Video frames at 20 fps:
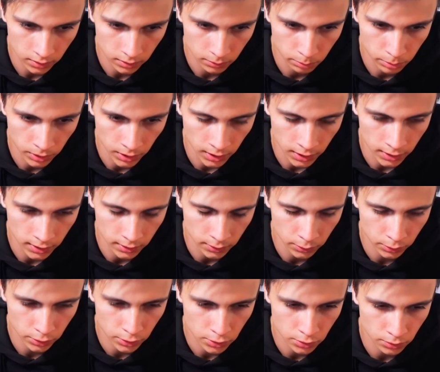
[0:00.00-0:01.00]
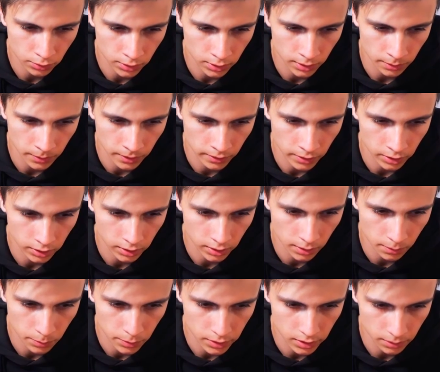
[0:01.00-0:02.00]
блокнот и что-то там, наверное,
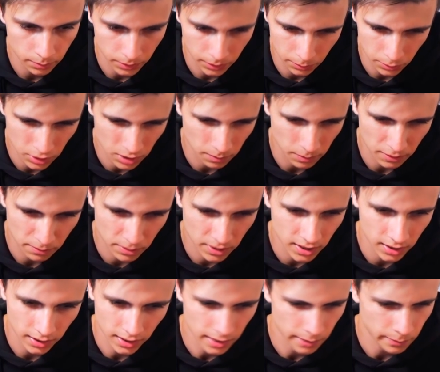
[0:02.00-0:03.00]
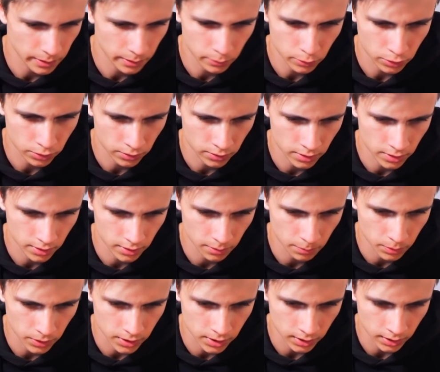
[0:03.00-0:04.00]
написано. Потому что подписано, я не пойму, что здесь
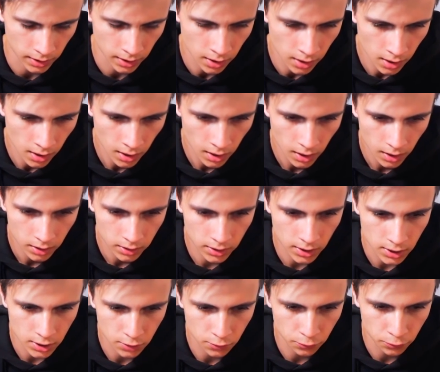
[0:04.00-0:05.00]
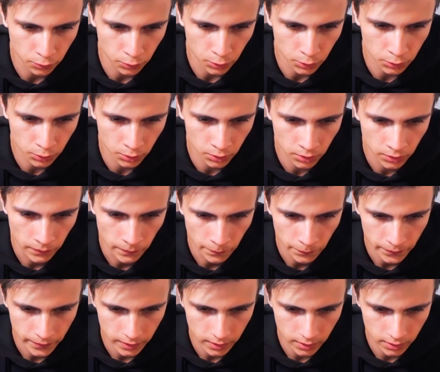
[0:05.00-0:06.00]
написано. Есть фото.
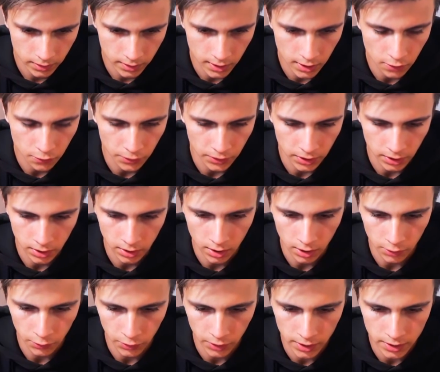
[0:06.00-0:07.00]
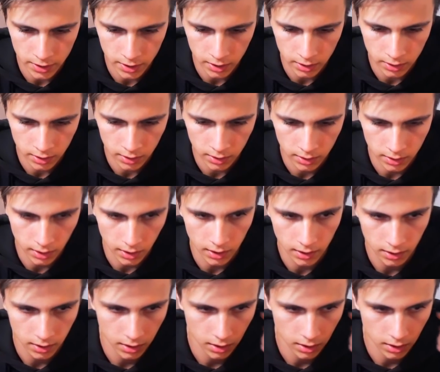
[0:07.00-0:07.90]
Три фотографии есть какие-то.